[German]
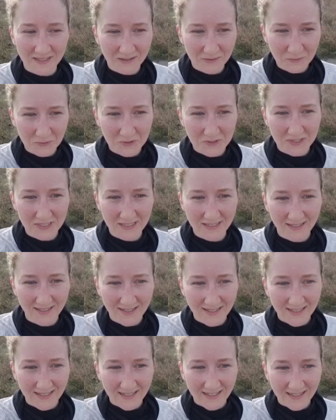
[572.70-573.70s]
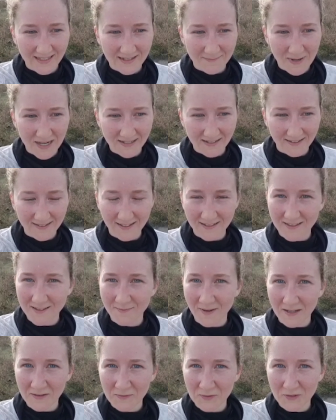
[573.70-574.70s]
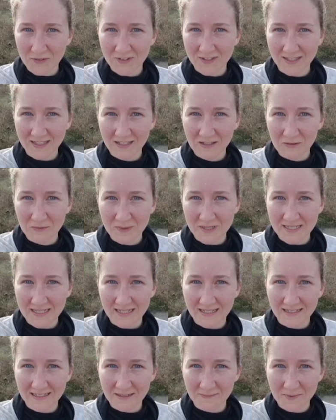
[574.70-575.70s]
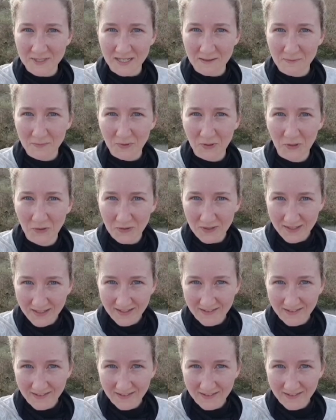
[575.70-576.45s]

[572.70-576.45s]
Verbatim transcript: mir, gut, er macht das jetzt 42 Kilometer in dem Tempo,